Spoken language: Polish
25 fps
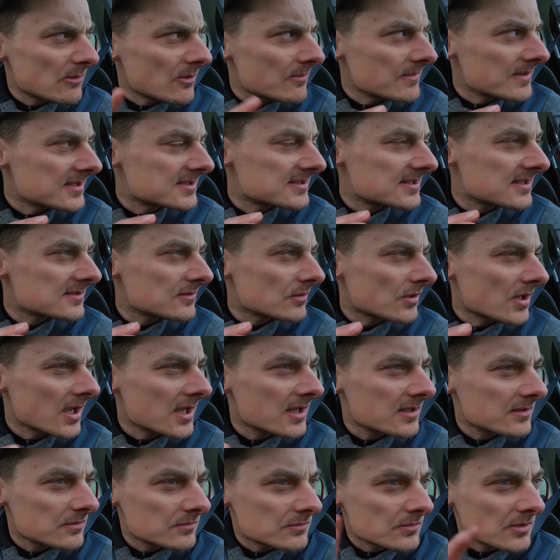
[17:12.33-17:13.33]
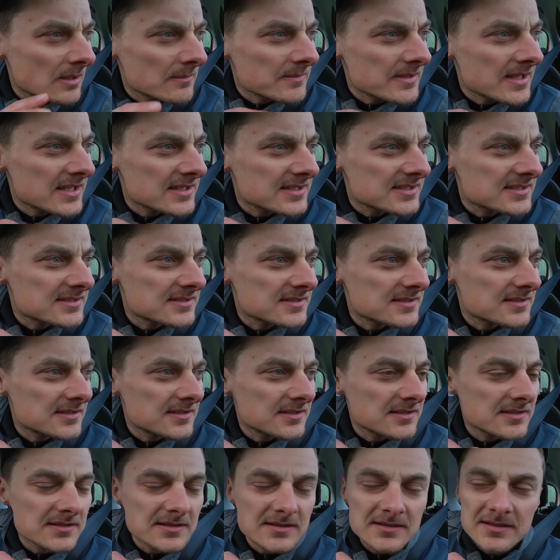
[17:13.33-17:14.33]
samo miejsce jest ok, no tam jest
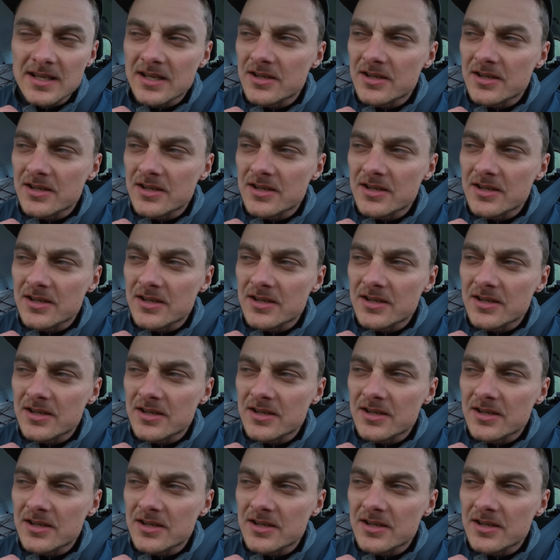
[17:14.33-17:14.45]
yy,